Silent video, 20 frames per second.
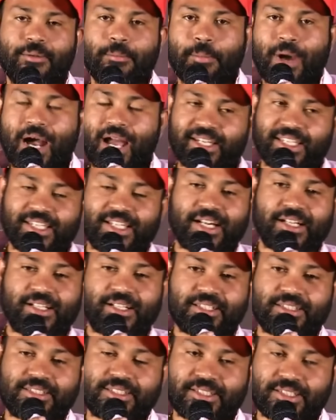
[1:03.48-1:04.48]
బాణీ
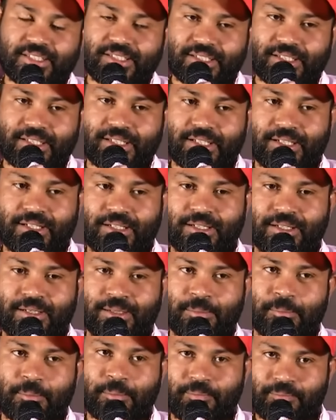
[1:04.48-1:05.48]
కట్టించి
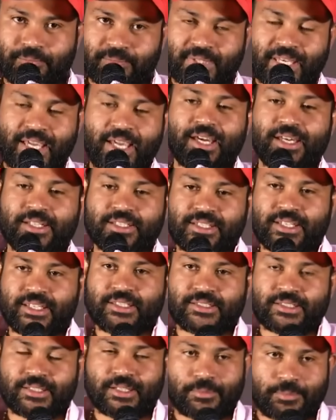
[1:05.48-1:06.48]
తయారు
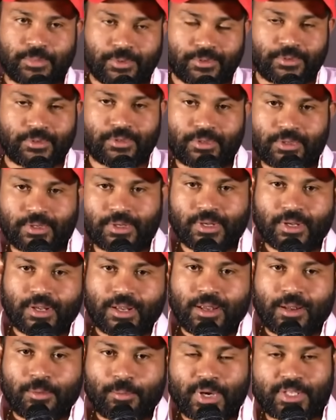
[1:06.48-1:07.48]
చేయించినప్పుడు
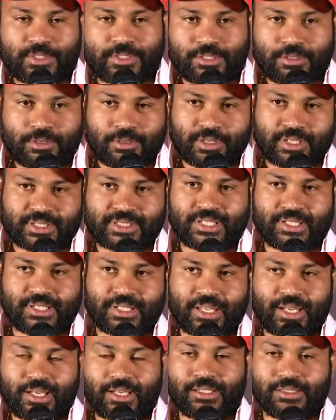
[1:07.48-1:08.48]
మధ్యలో ఒక
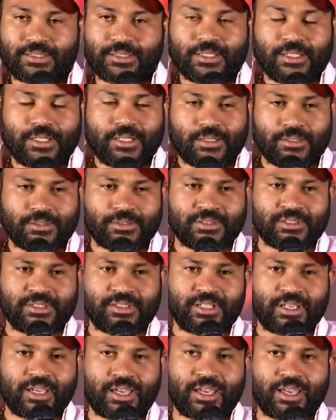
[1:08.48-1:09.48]
చిన్న
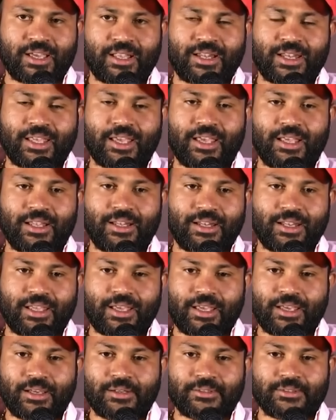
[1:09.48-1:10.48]

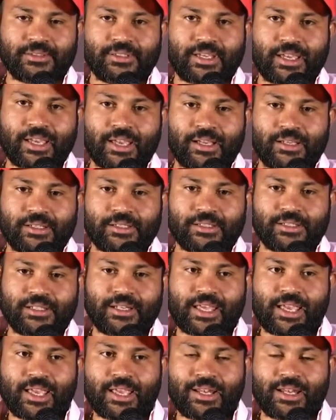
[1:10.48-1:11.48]
ఉంగలేలే
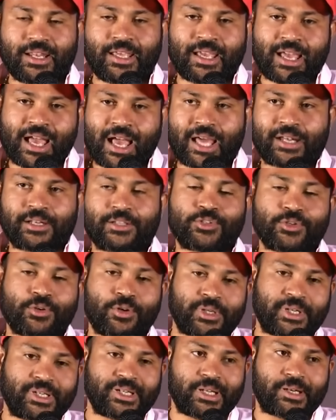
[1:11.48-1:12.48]
లే అన్న
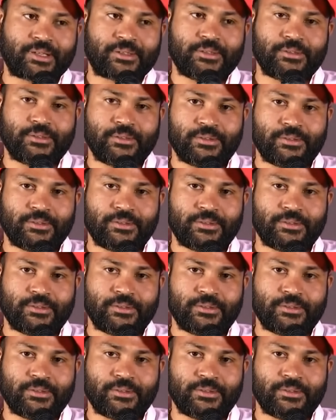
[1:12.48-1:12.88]
చోట నాకు